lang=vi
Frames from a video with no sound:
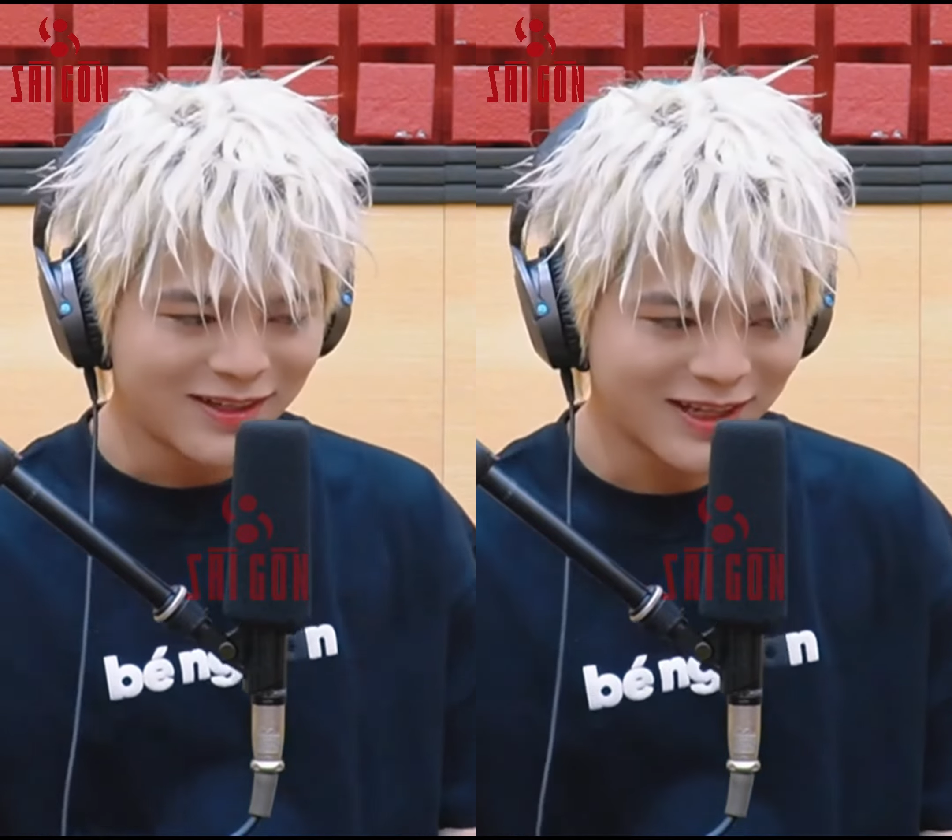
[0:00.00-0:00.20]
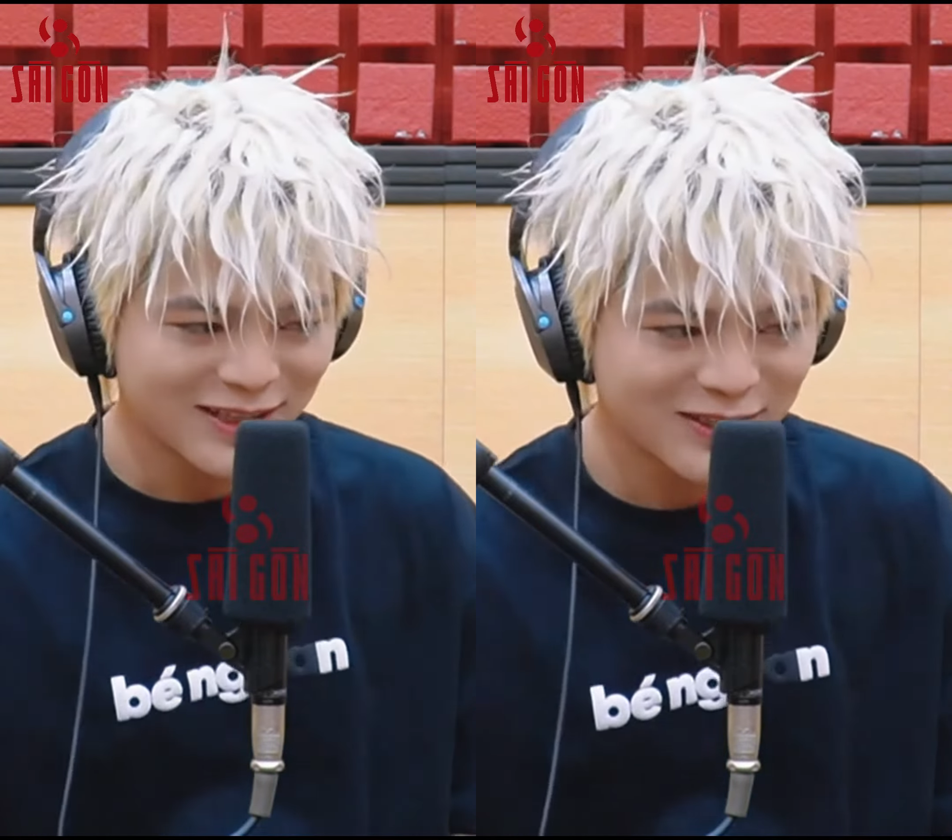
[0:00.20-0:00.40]

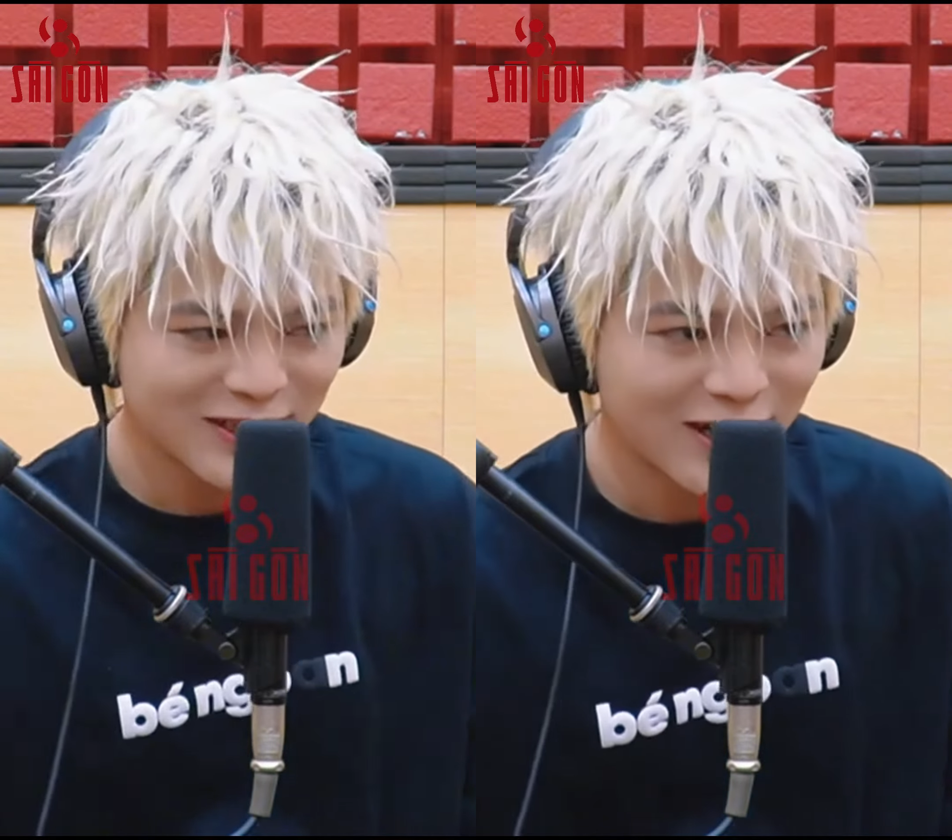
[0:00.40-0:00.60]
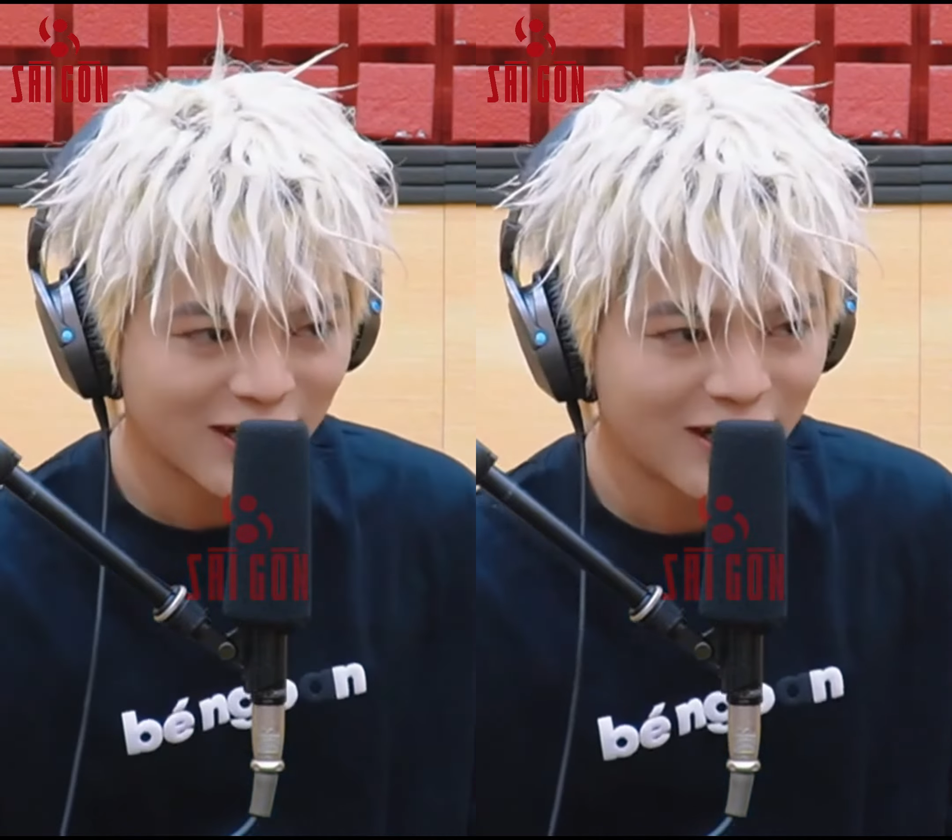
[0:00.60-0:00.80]
Yes, uh,
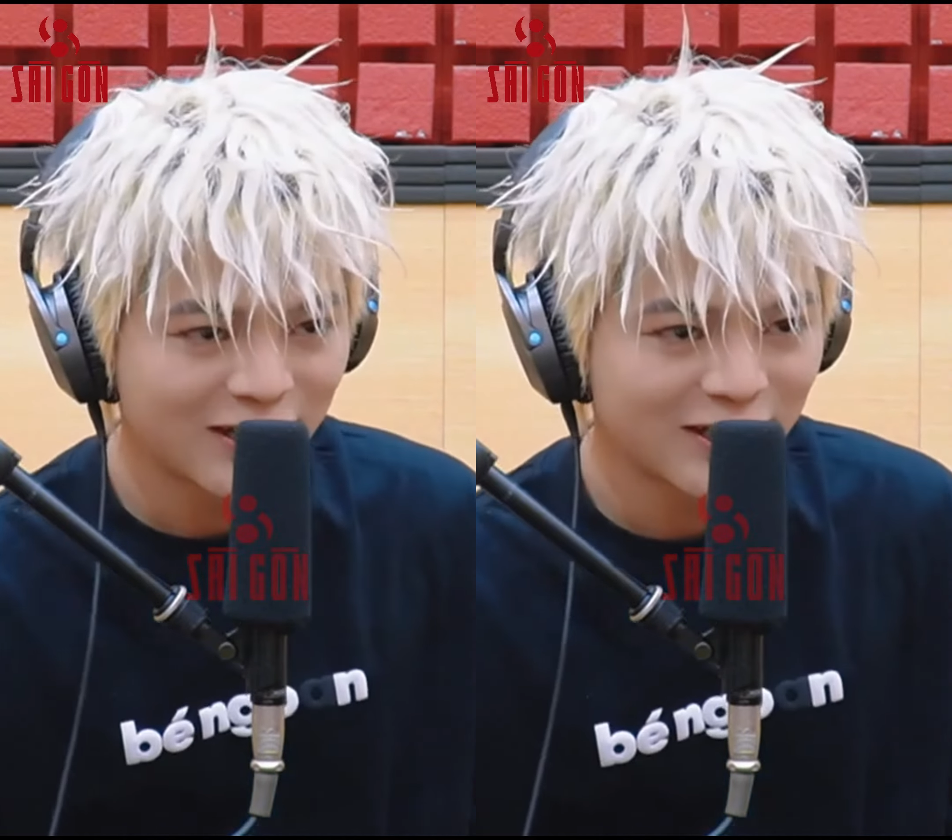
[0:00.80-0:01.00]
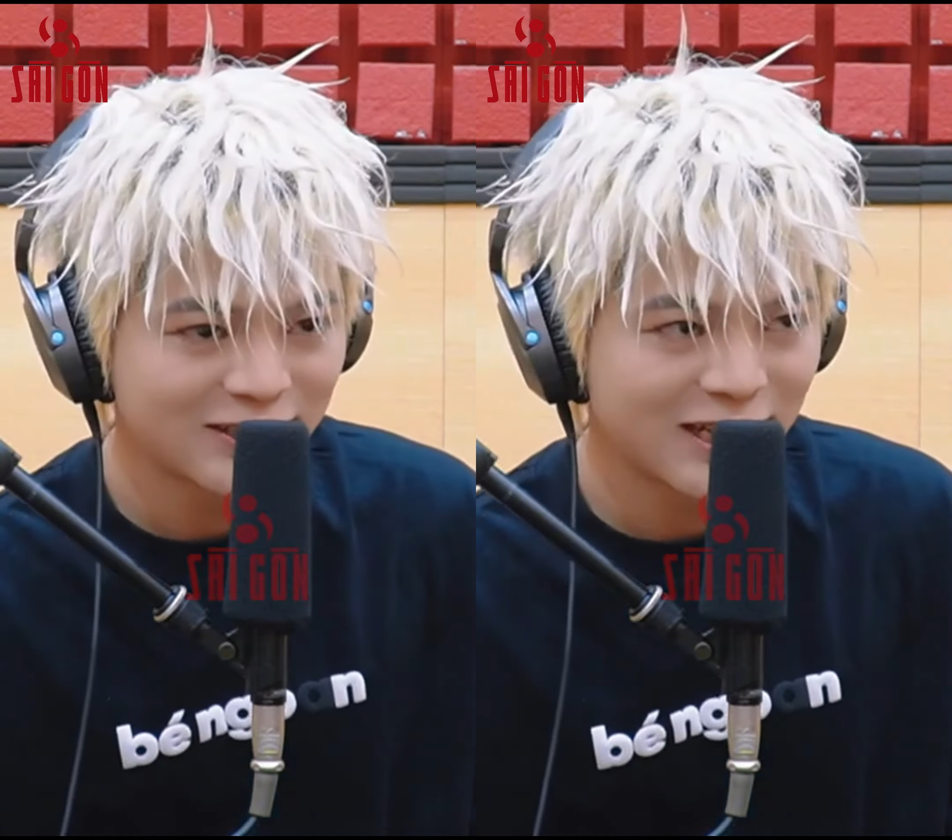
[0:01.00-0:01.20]

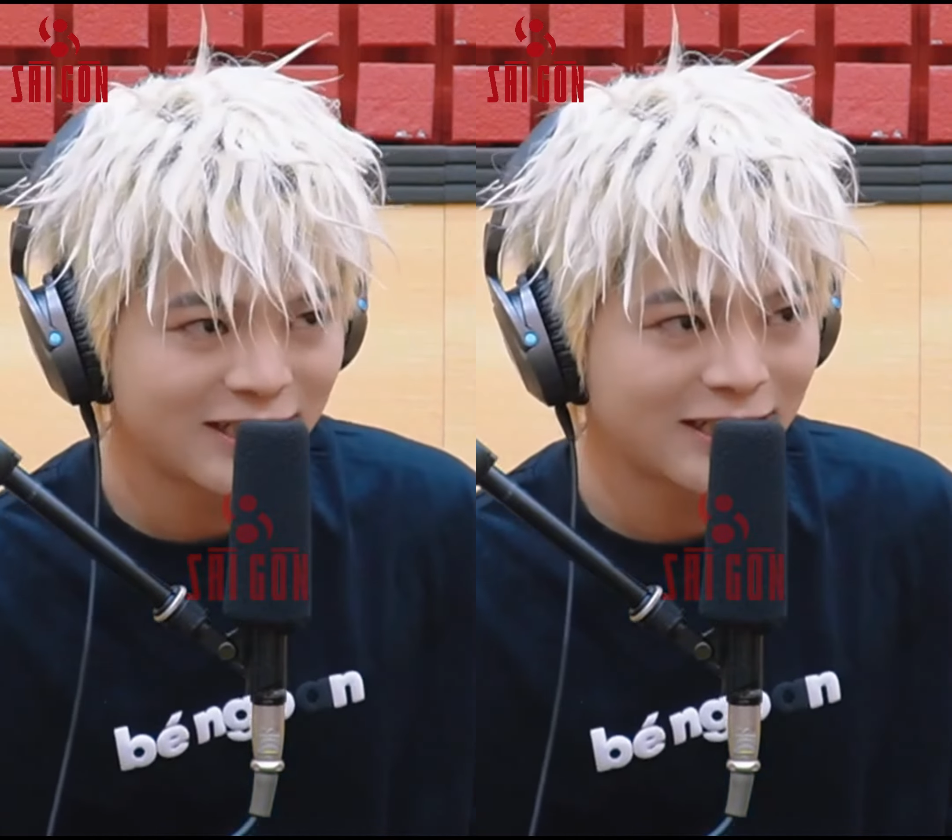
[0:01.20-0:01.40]
thật ra